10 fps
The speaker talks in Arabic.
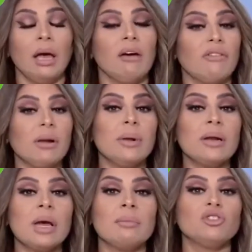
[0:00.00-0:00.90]

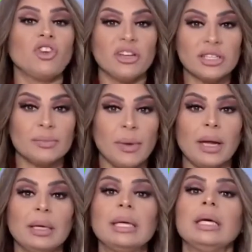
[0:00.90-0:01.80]
فالبرنامج حيسمح
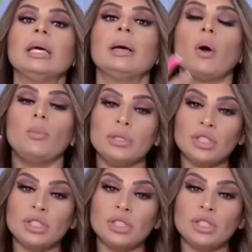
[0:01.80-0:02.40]
لي او